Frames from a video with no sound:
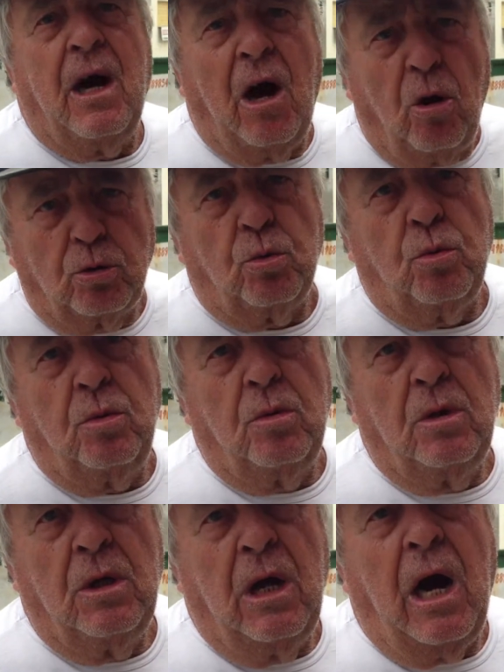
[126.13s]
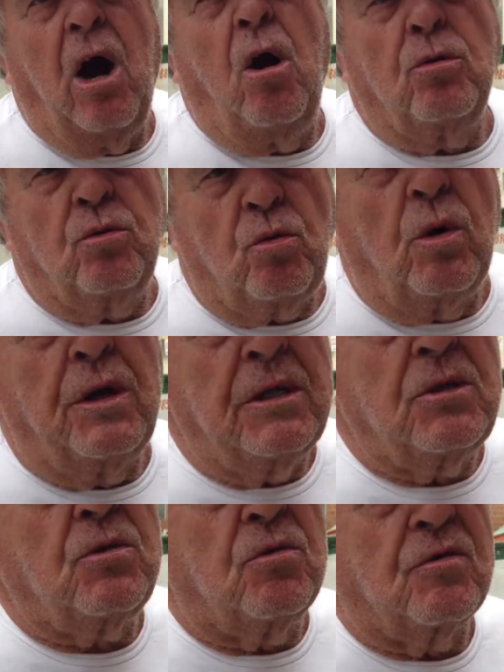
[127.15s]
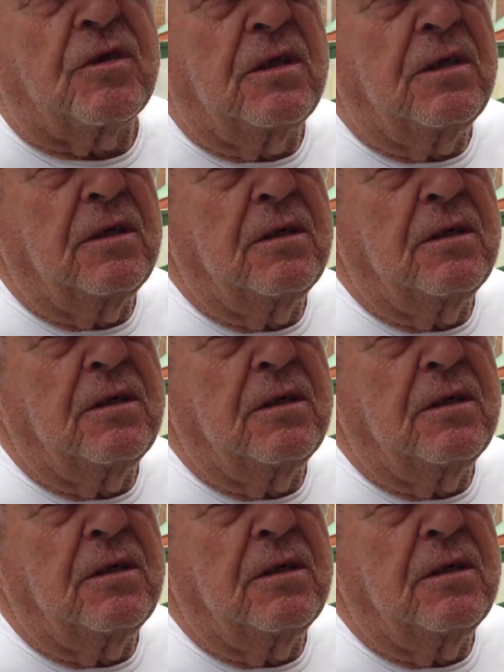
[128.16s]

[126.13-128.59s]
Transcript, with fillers: Aldo. Aldo. Aldo Correia de Souza.